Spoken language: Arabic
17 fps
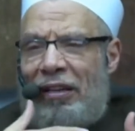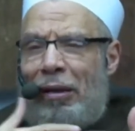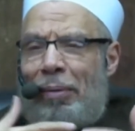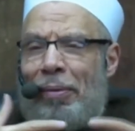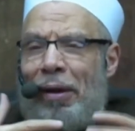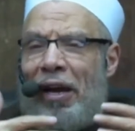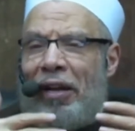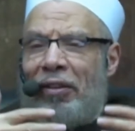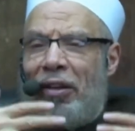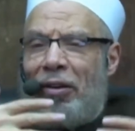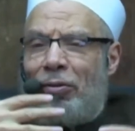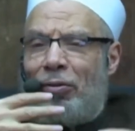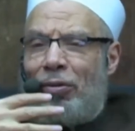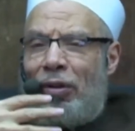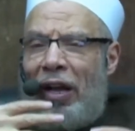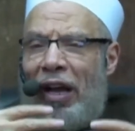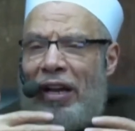عندما
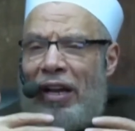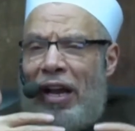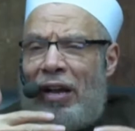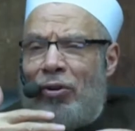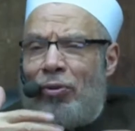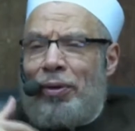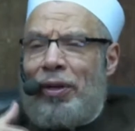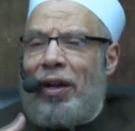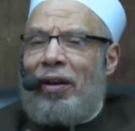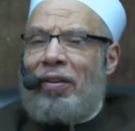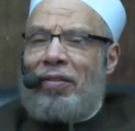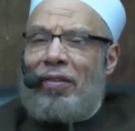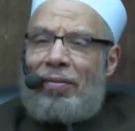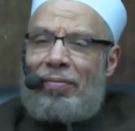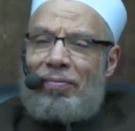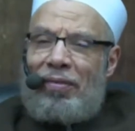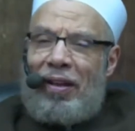يختلط الحلال
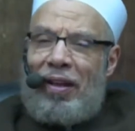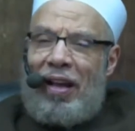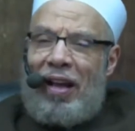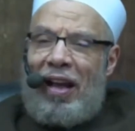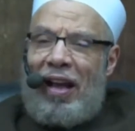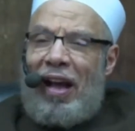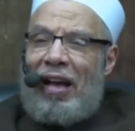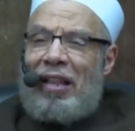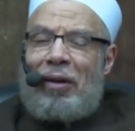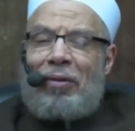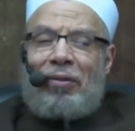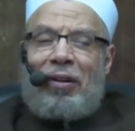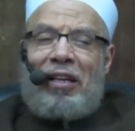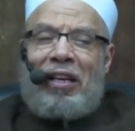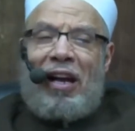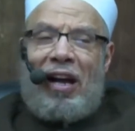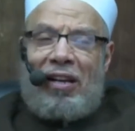بالحرام هذا
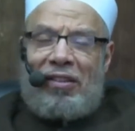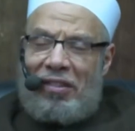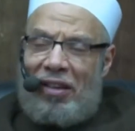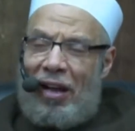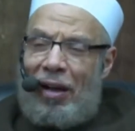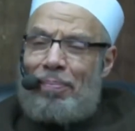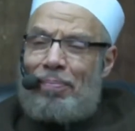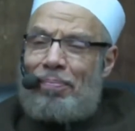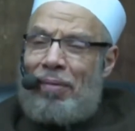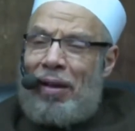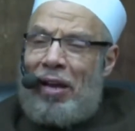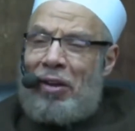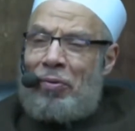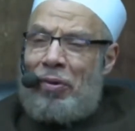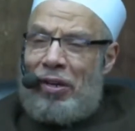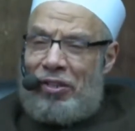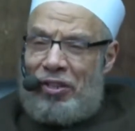والله أصعب ما
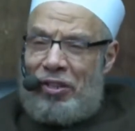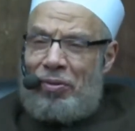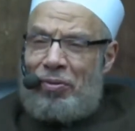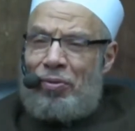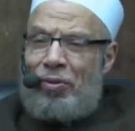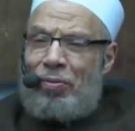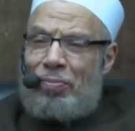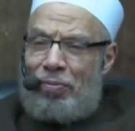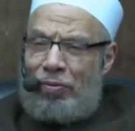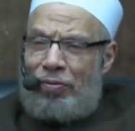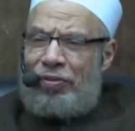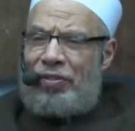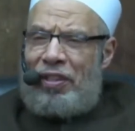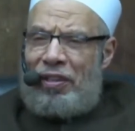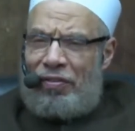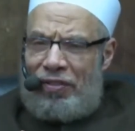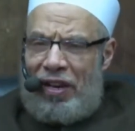يواجهه
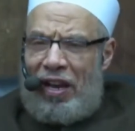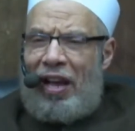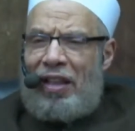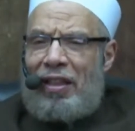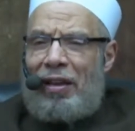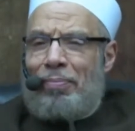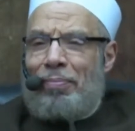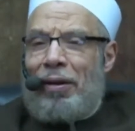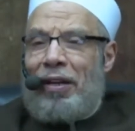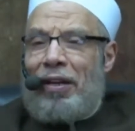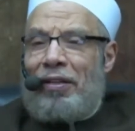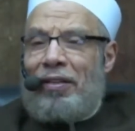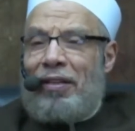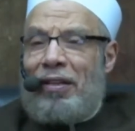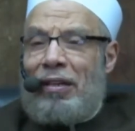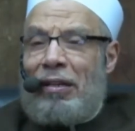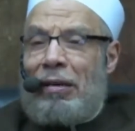المفتي في هذا البلد
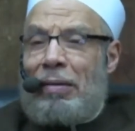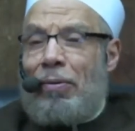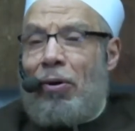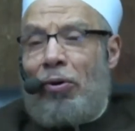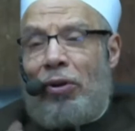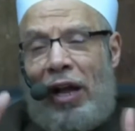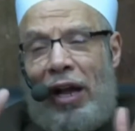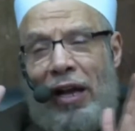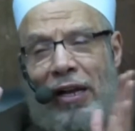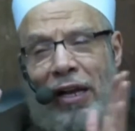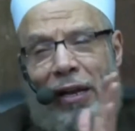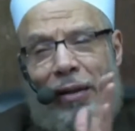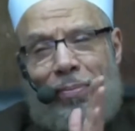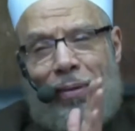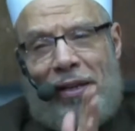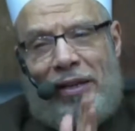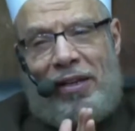وهو
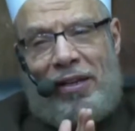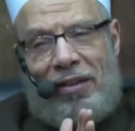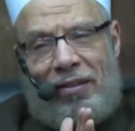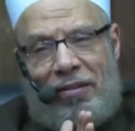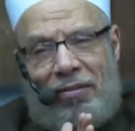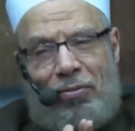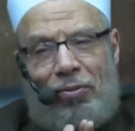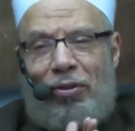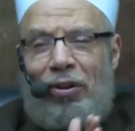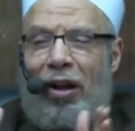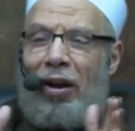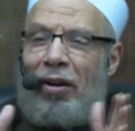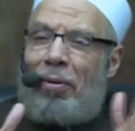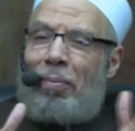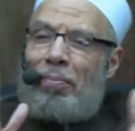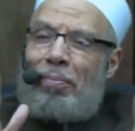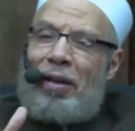الحلال بين
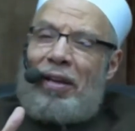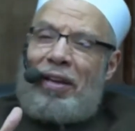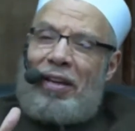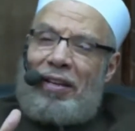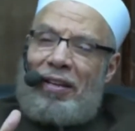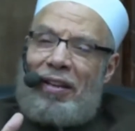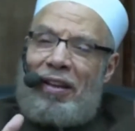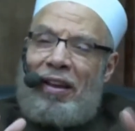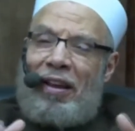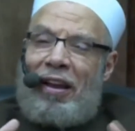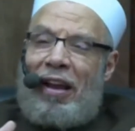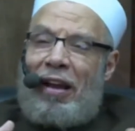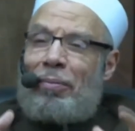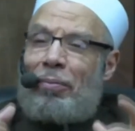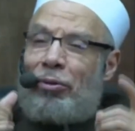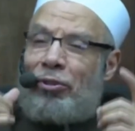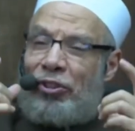والحرام بين
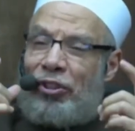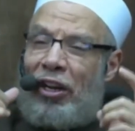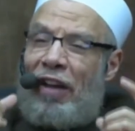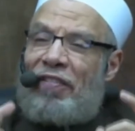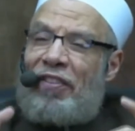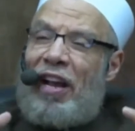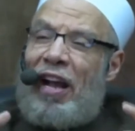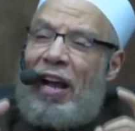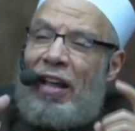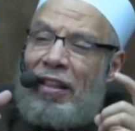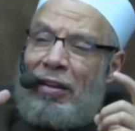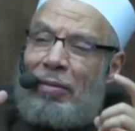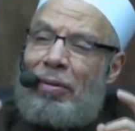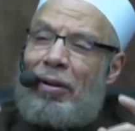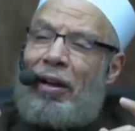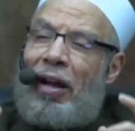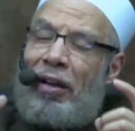المشكلة في هذه
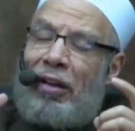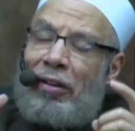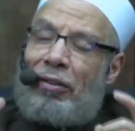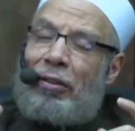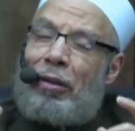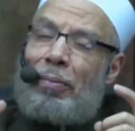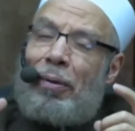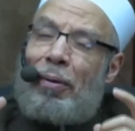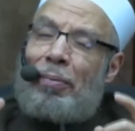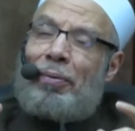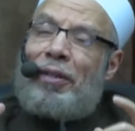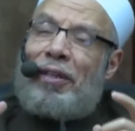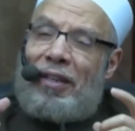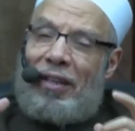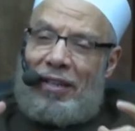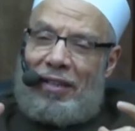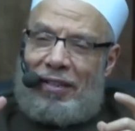المرحلة
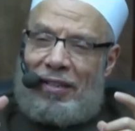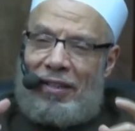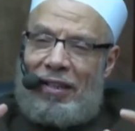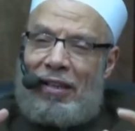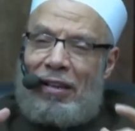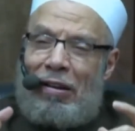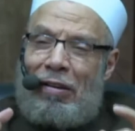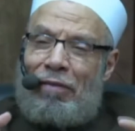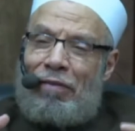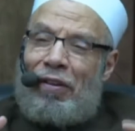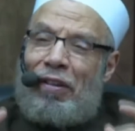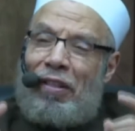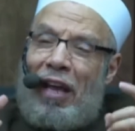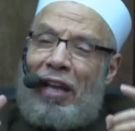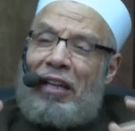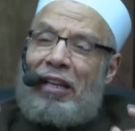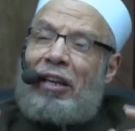الضبابية في
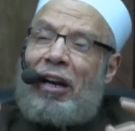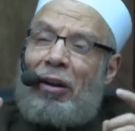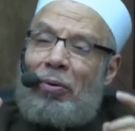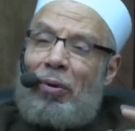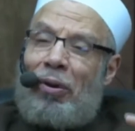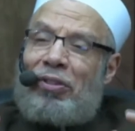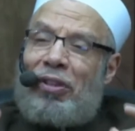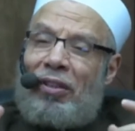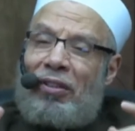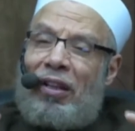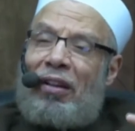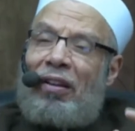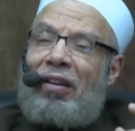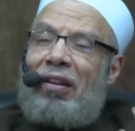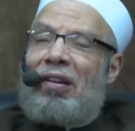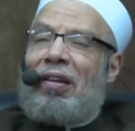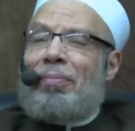ذلك الوسط
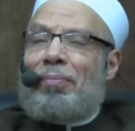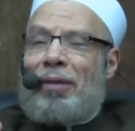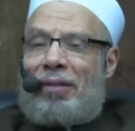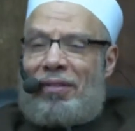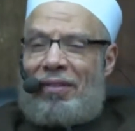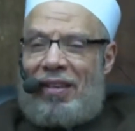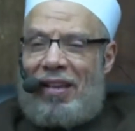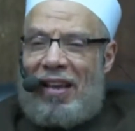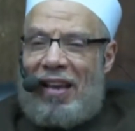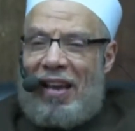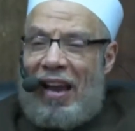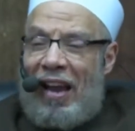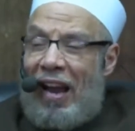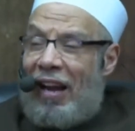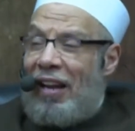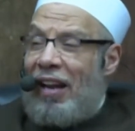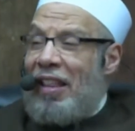الغامض
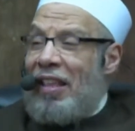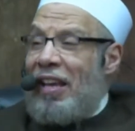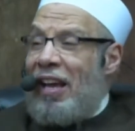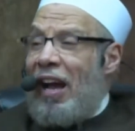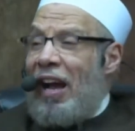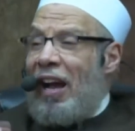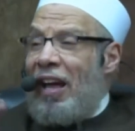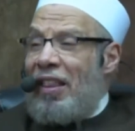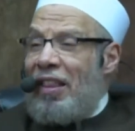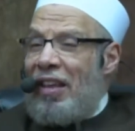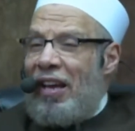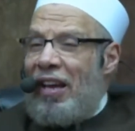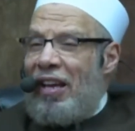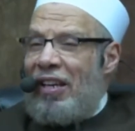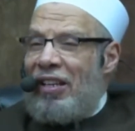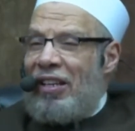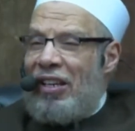الذي
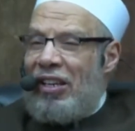أخذ